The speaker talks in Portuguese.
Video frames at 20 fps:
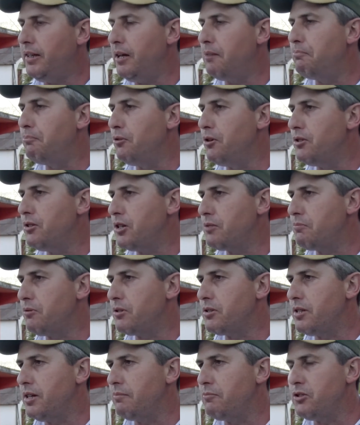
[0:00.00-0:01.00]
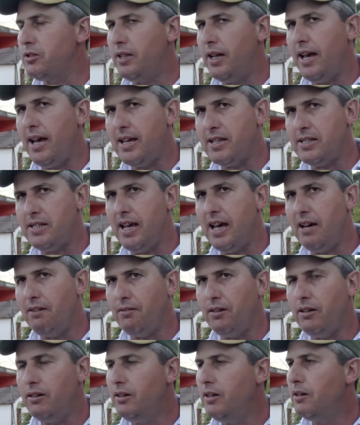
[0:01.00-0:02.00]
depois nós possamos ter reserva
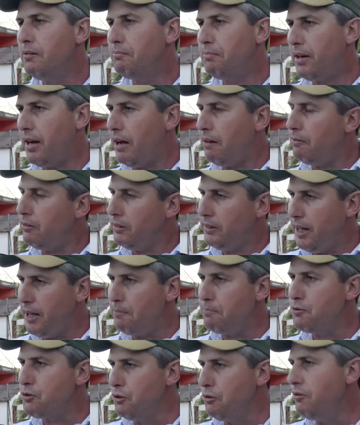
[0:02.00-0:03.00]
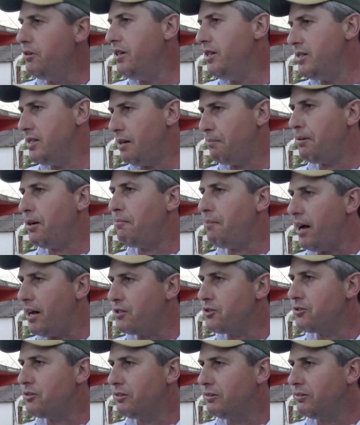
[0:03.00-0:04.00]
para tempos ruins lá para baixo.